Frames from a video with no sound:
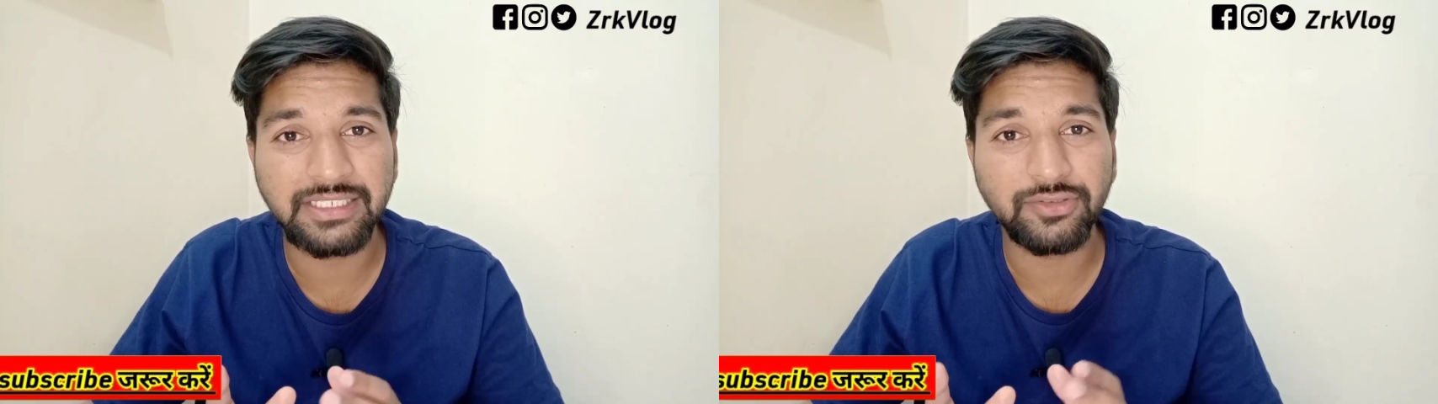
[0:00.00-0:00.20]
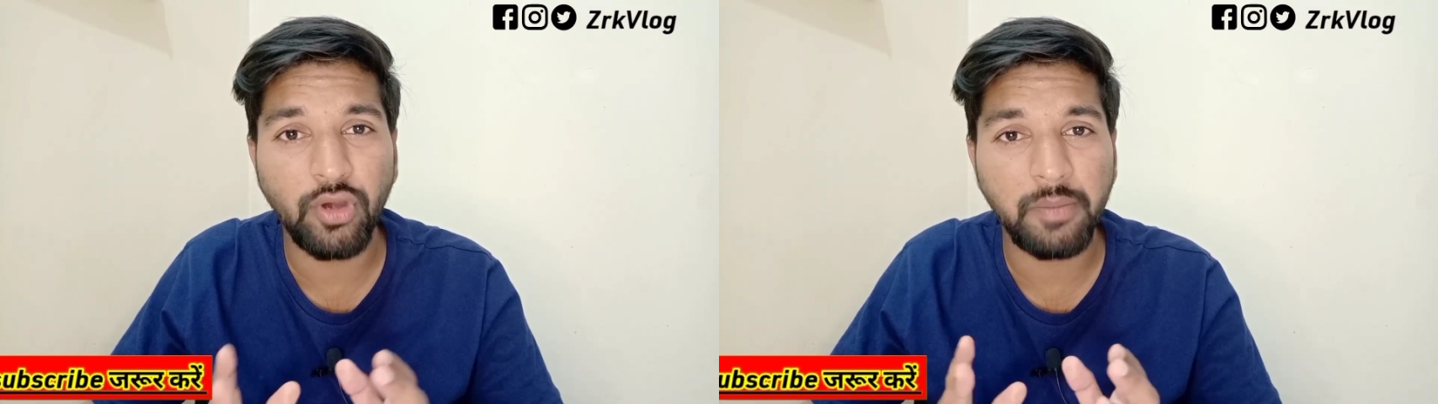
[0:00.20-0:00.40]

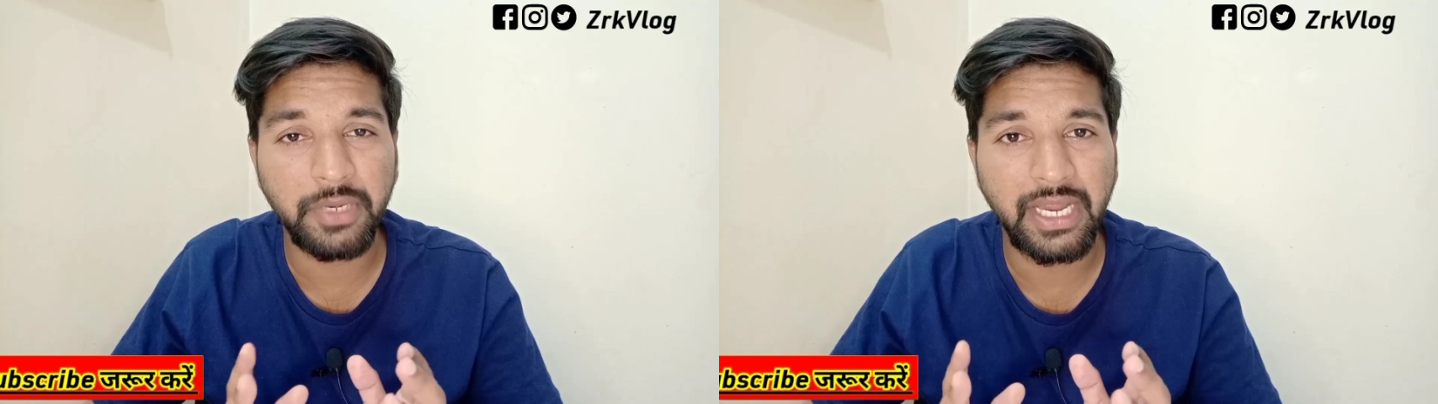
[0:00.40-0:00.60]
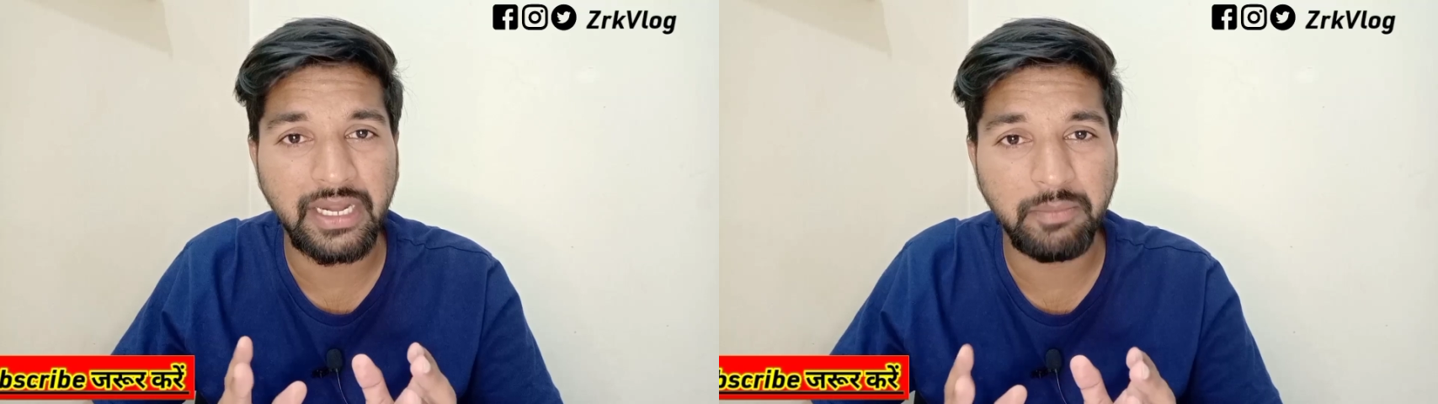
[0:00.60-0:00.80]
सकते हो आप
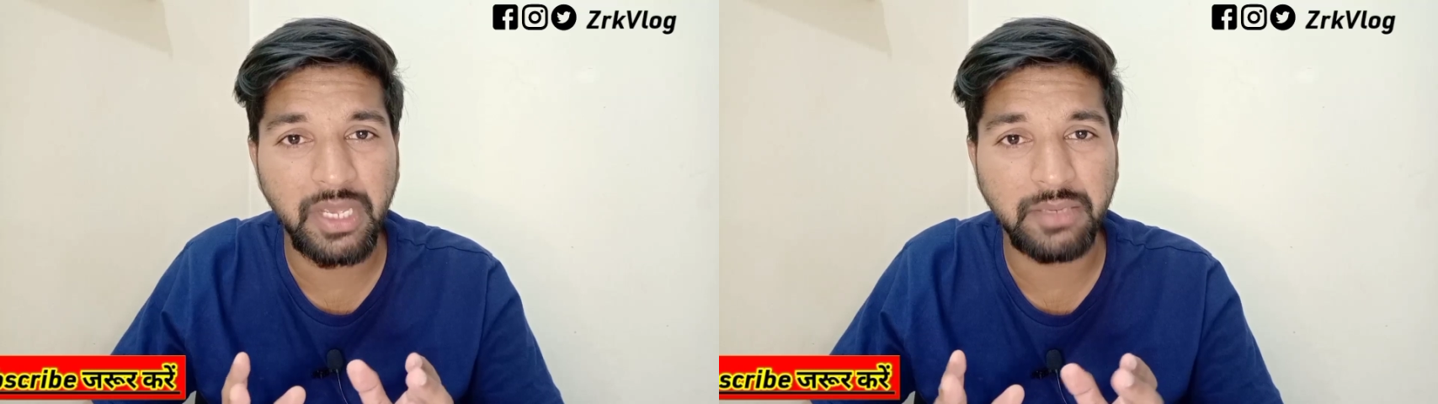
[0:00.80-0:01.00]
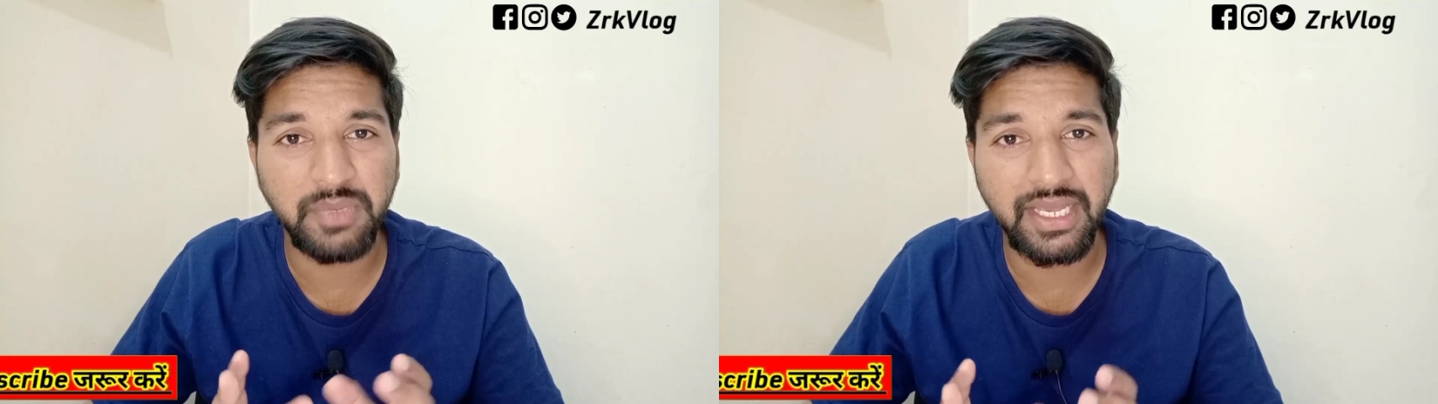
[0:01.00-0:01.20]
हैंड
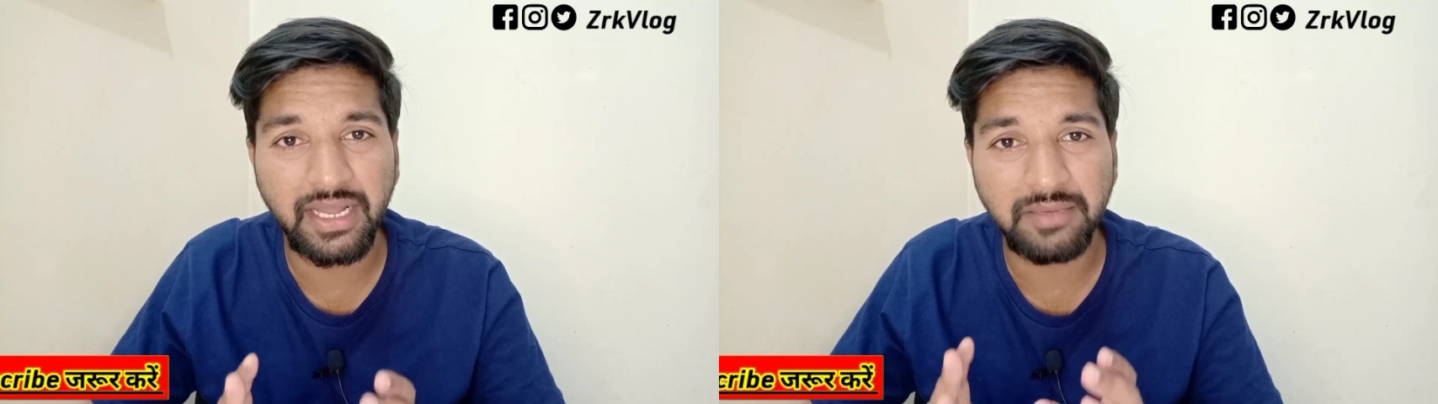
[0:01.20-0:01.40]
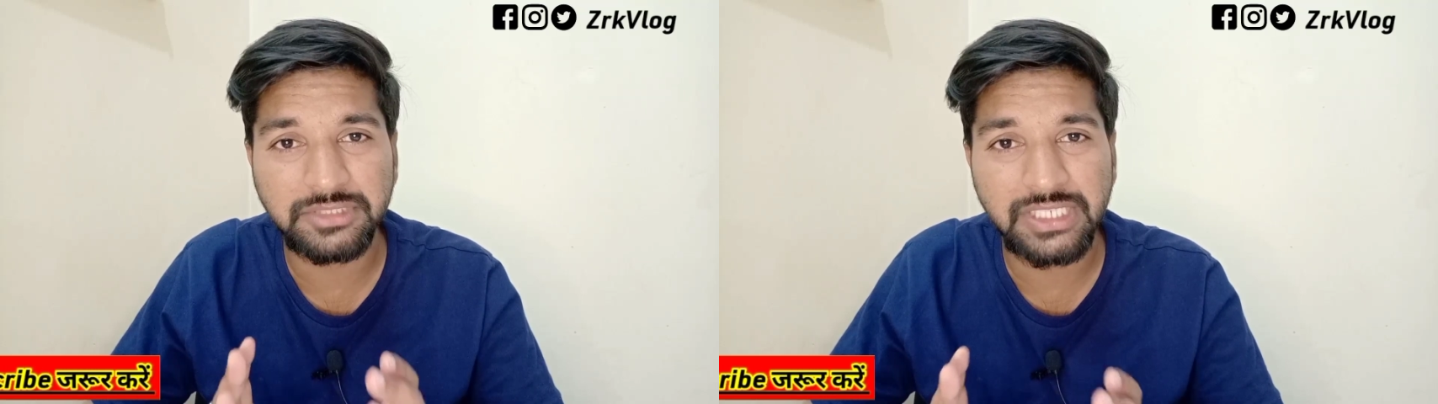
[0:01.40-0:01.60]
बैग में
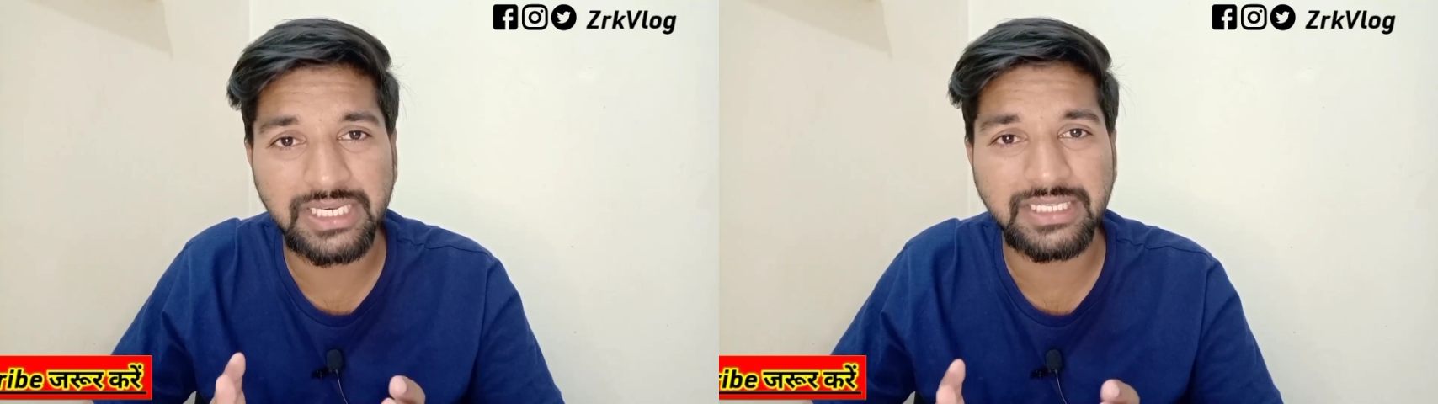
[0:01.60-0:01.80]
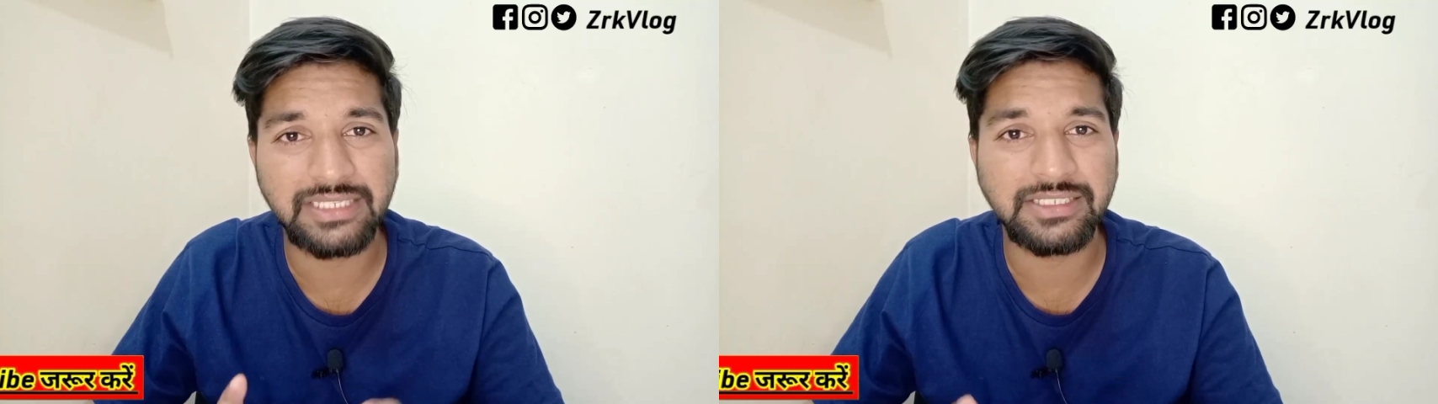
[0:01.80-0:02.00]
आराम से
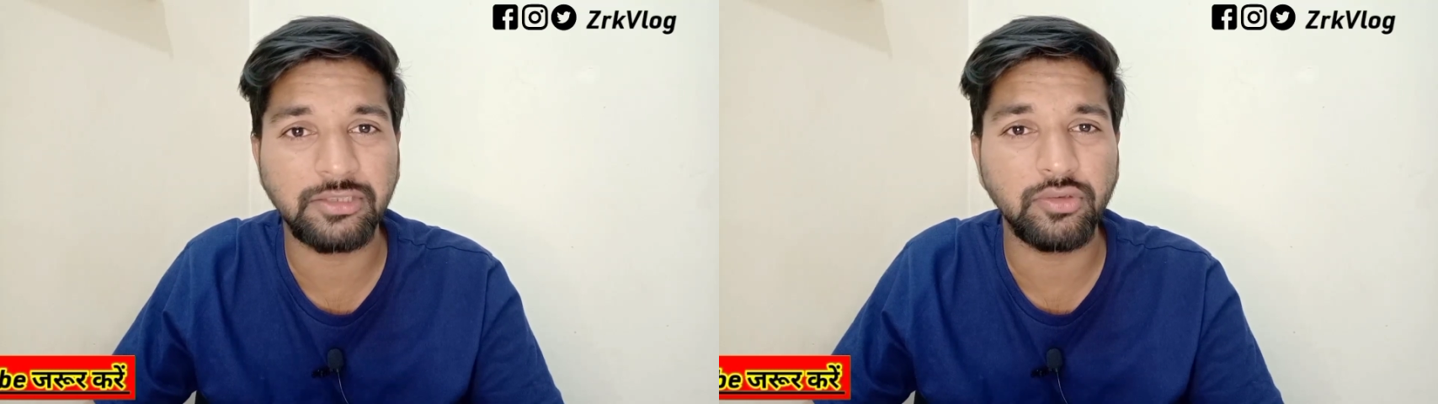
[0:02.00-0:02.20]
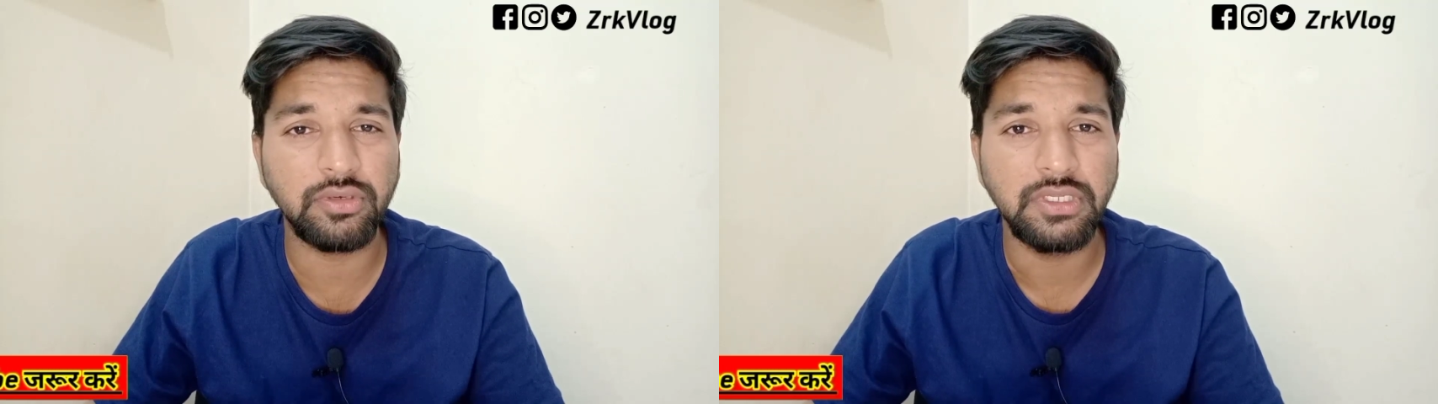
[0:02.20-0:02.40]
ले जा
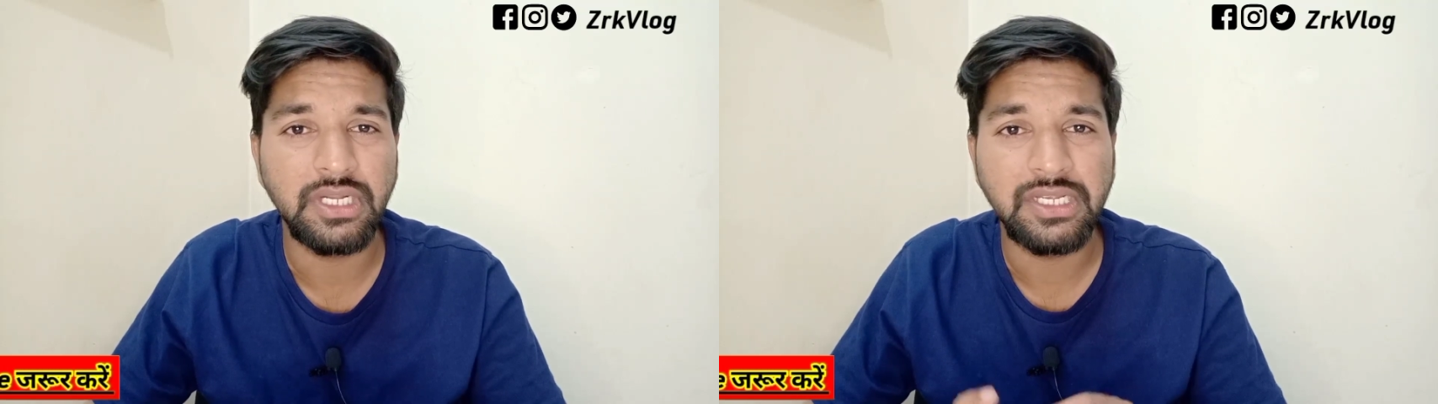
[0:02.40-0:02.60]
सकते हो